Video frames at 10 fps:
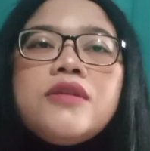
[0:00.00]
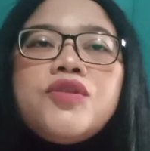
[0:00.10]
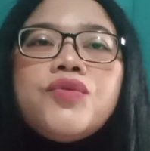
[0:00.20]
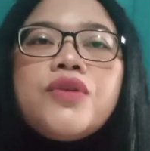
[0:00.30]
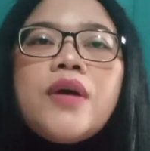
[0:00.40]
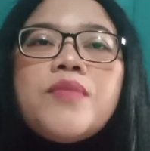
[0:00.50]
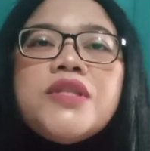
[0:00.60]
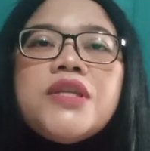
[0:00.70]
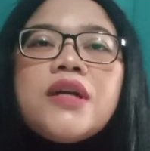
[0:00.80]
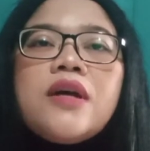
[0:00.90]
Anda juga
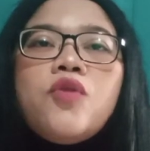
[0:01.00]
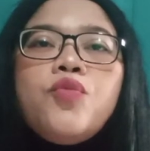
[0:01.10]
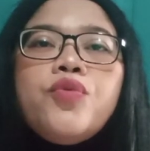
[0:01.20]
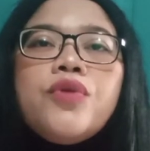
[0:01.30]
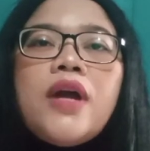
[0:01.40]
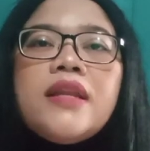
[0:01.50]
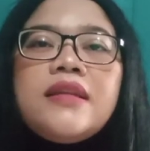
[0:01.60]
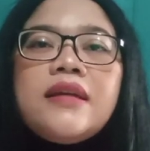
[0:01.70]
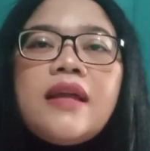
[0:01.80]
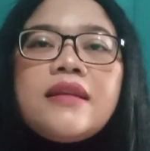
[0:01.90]
menjaga
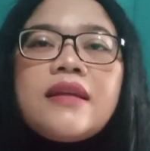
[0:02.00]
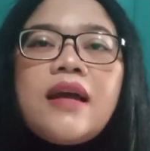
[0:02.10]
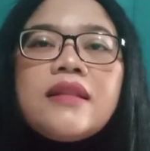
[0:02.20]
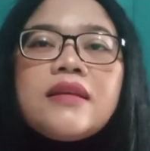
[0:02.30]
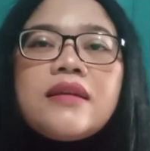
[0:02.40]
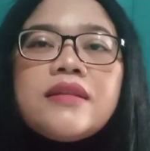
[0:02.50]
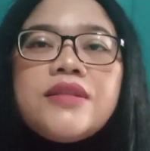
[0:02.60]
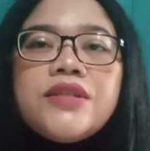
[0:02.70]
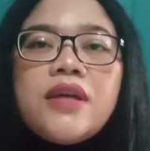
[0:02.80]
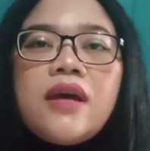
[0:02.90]
hubungan dengan rekan
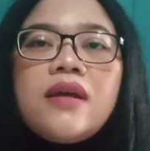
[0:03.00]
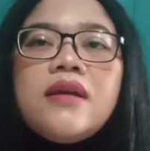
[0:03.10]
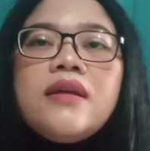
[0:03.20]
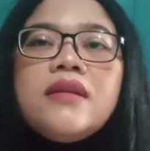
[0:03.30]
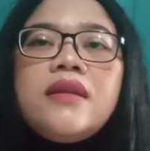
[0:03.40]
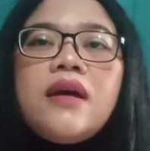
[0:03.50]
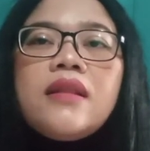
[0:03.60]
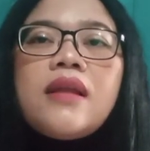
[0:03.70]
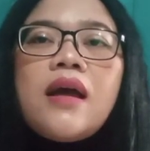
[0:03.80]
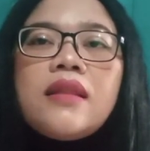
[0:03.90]
kerja
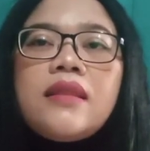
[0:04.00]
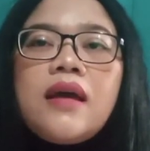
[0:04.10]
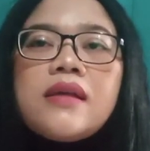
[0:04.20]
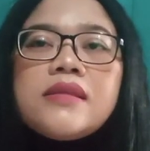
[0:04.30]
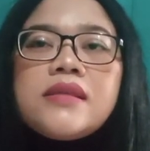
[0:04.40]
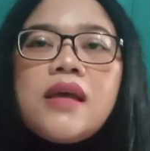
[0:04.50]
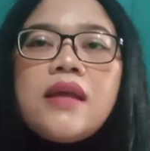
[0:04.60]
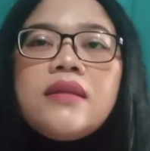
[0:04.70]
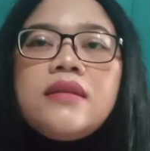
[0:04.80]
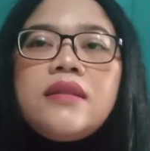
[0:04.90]
dan
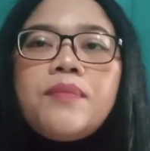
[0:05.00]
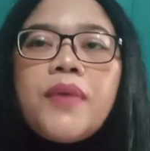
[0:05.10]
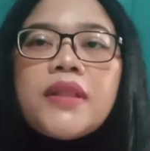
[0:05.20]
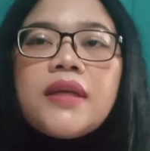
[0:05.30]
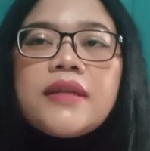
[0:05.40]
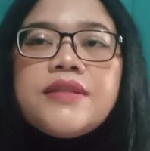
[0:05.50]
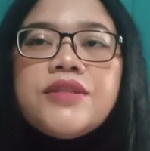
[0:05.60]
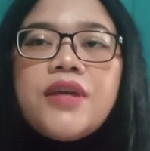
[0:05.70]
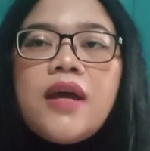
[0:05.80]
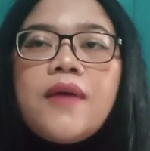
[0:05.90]
atasan di tempat
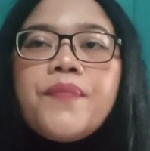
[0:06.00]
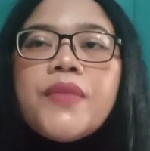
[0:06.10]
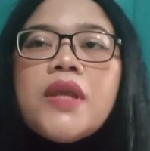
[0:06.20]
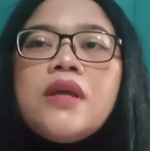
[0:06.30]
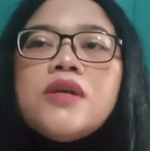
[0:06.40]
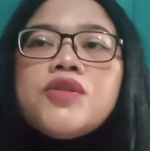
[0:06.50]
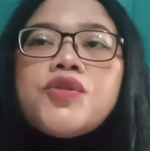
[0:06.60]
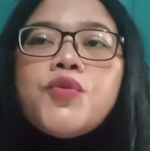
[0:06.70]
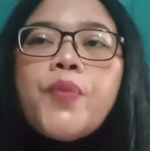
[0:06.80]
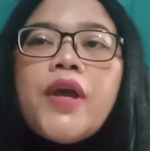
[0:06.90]
kerja
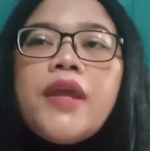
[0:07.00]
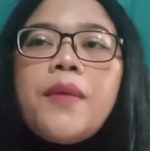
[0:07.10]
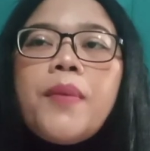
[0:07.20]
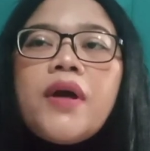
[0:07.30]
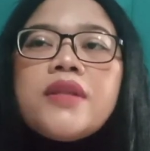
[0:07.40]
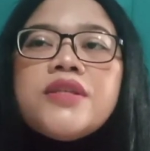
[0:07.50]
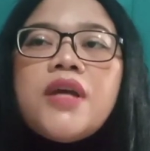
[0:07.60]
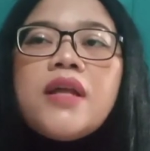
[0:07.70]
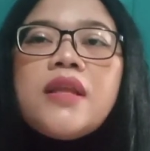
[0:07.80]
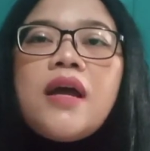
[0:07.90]
supaya
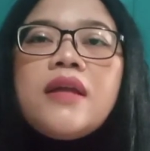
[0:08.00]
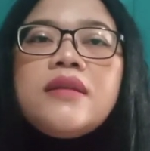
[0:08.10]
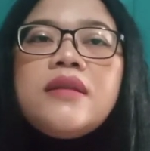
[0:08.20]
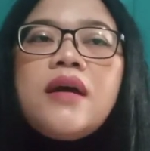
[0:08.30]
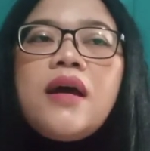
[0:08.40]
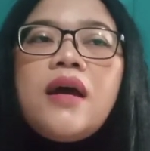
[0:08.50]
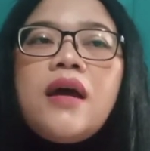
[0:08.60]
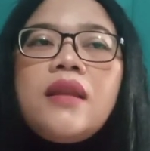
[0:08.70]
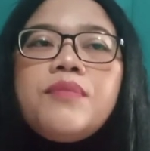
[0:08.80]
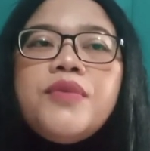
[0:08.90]
pekerjaan
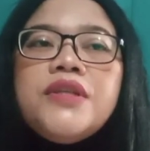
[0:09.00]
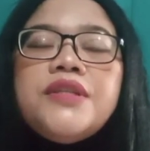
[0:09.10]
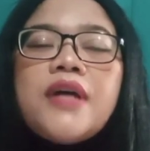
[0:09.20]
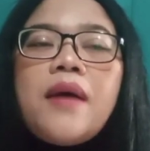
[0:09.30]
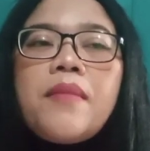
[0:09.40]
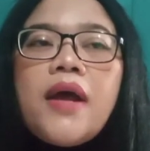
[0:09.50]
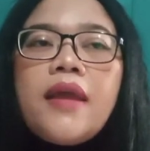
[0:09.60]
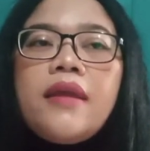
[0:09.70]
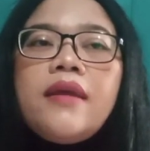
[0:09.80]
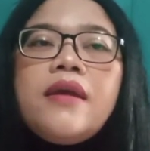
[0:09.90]
Anda lebih
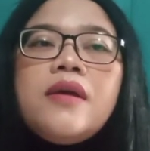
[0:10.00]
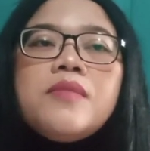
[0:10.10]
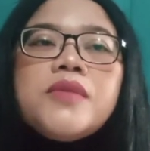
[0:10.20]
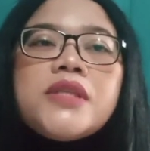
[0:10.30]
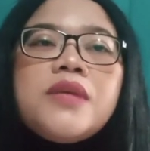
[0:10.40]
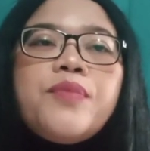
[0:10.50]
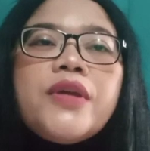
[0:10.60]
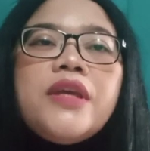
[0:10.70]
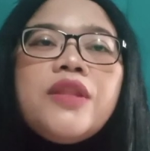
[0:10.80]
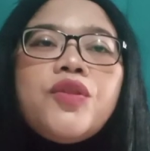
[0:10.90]
damai. Meski
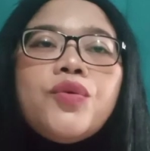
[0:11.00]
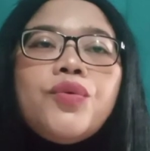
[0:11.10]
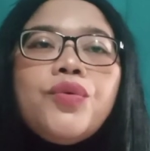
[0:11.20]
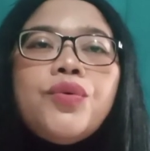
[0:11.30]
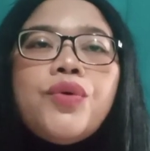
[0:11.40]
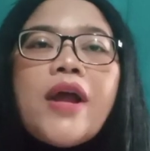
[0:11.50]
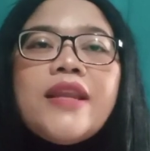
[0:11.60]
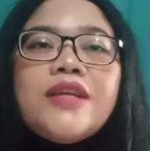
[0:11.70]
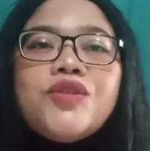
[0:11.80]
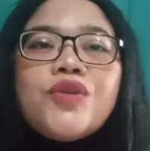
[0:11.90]
begitu,
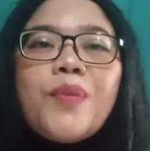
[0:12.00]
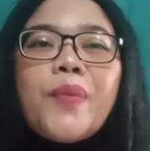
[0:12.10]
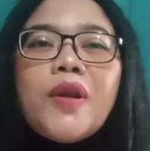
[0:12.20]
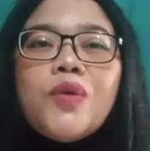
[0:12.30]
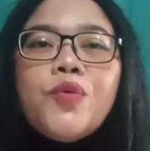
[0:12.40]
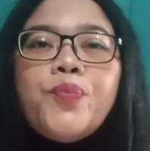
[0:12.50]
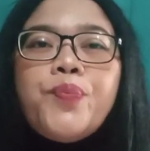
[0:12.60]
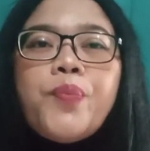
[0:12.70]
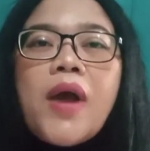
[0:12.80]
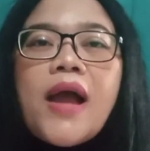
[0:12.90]
Anda juga perlu
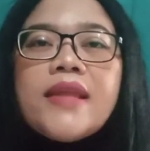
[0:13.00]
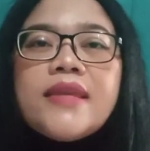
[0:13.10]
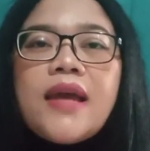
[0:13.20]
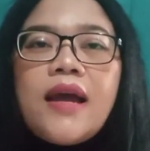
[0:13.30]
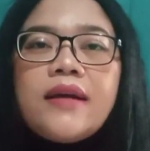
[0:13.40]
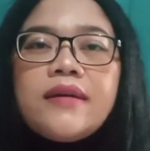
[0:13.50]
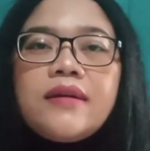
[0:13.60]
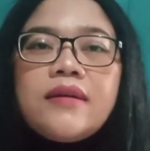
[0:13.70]
banyak